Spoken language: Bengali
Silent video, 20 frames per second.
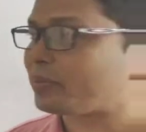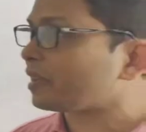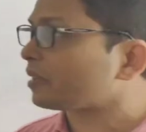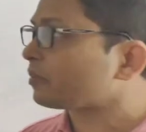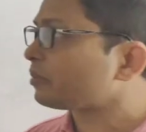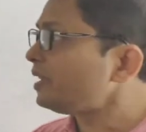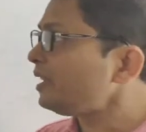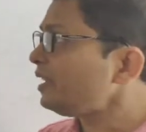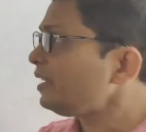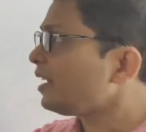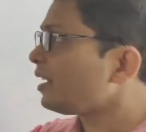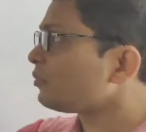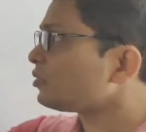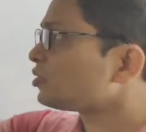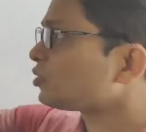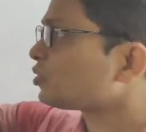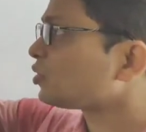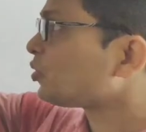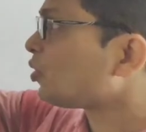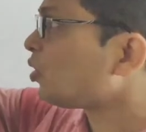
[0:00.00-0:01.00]
পারবে আমি
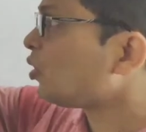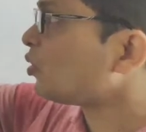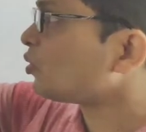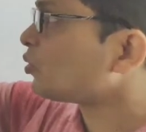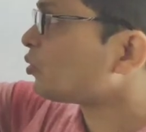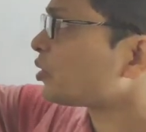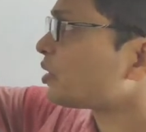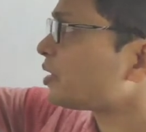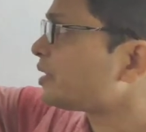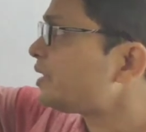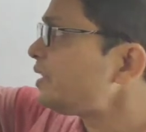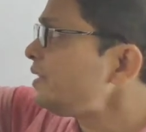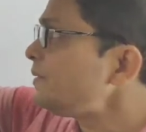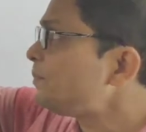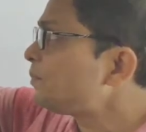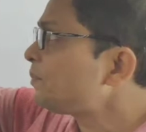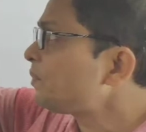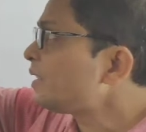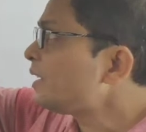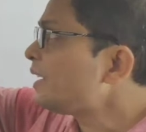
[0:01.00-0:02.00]
যদি খ করে দিই
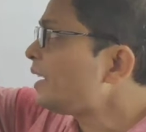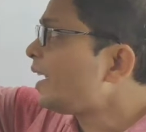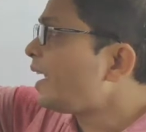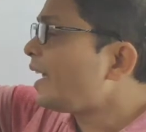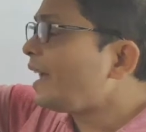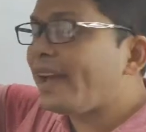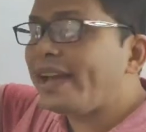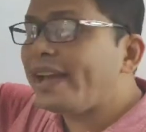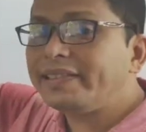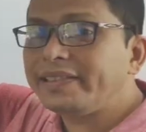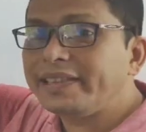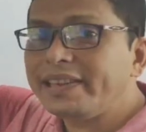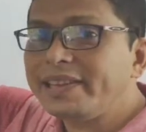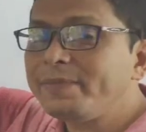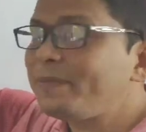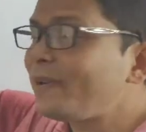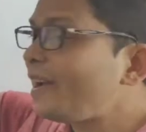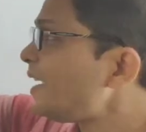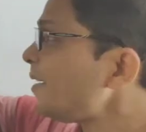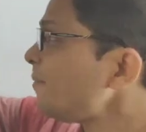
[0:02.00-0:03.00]
এ থ্রি
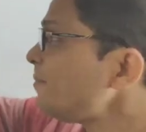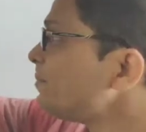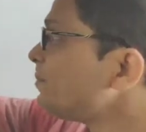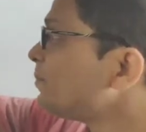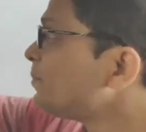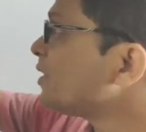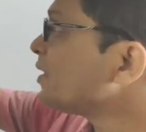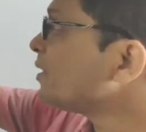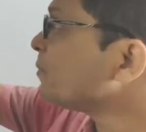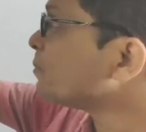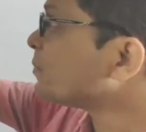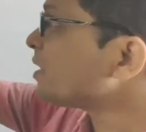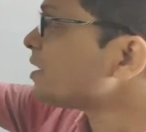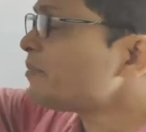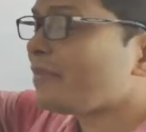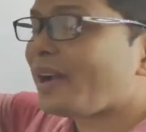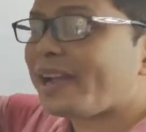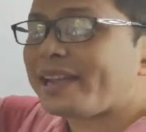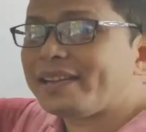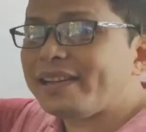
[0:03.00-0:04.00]
ফাইভ বি
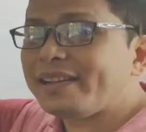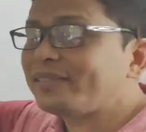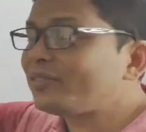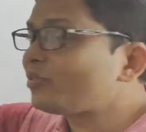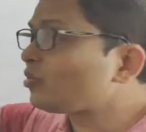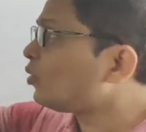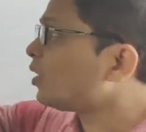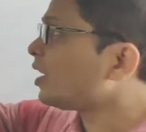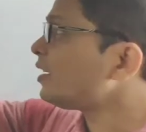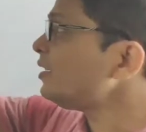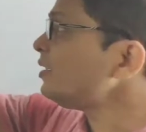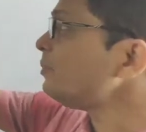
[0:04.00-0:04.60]
মাইনাস ওয়ান